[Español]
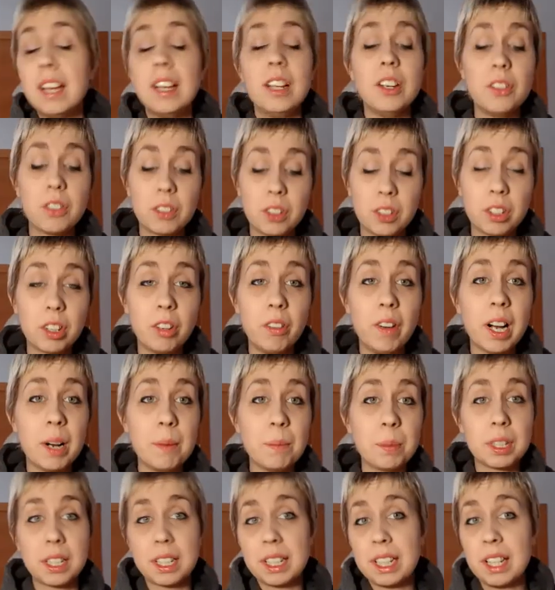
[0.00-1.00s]
No creo que lo hagan
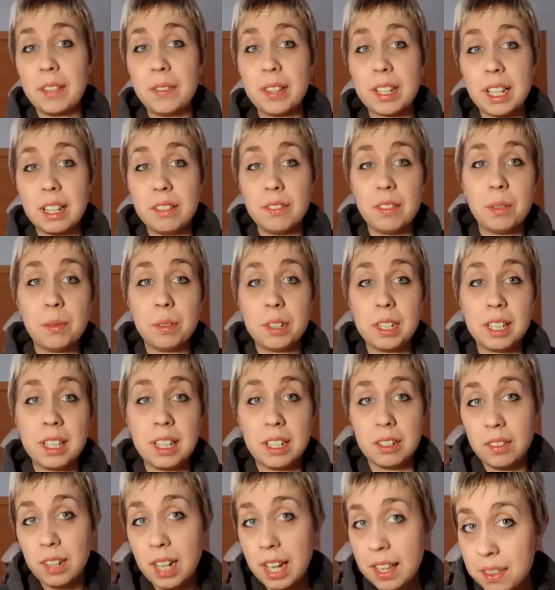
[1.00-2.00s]
porque cada vez que hay una buena
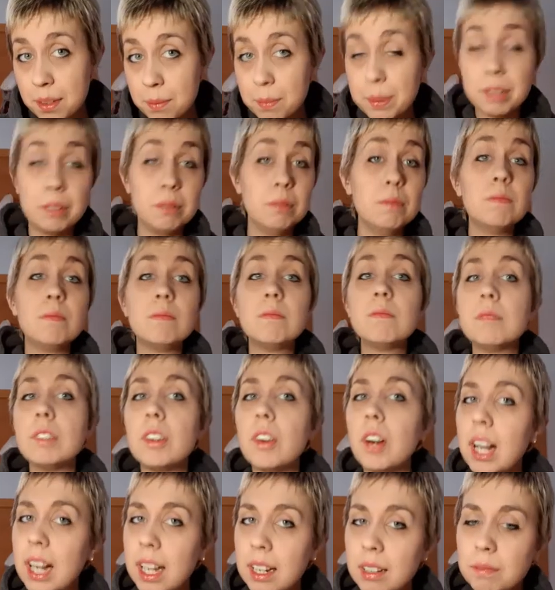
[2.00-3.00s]
idea no la hacen, pero
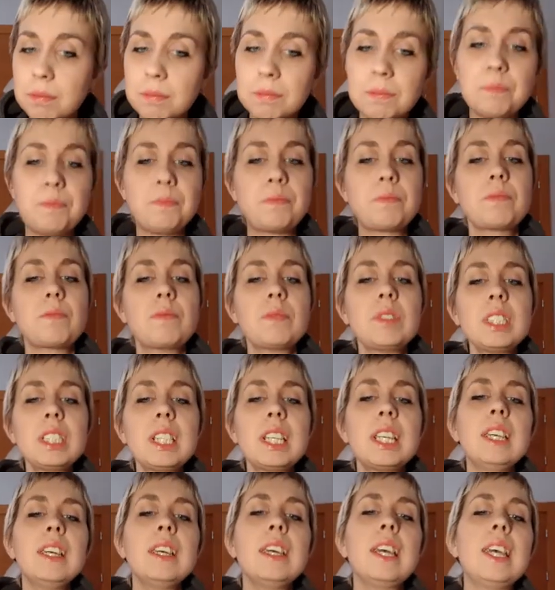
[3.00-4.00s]
ojalá.
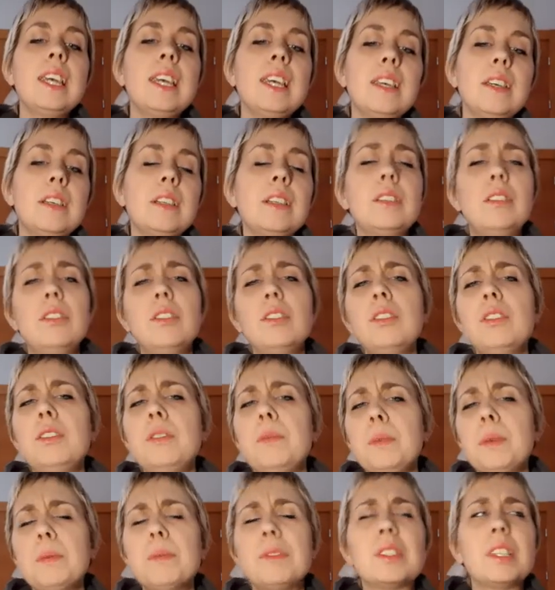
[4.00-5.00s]
Eh,
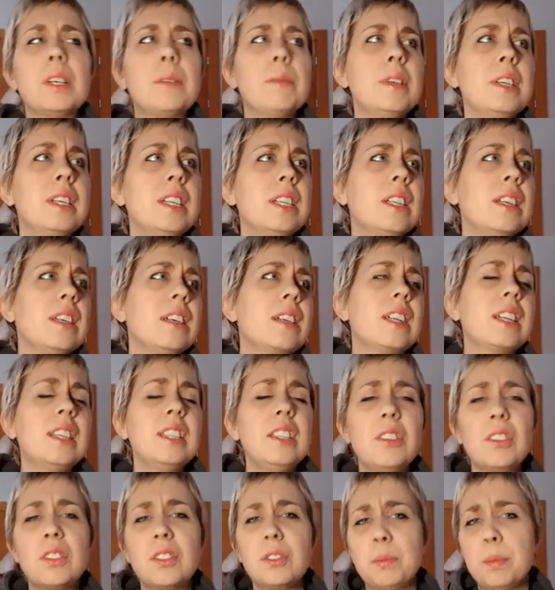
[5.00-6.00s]
luego vimos también eh,
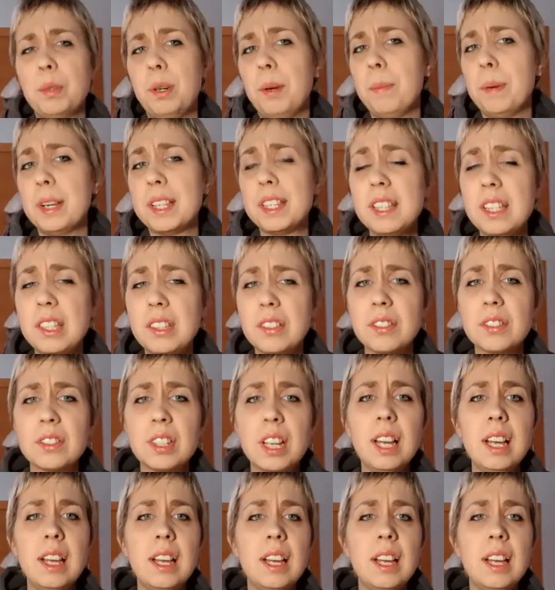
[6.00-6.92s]
Randy Orton por los pasillos,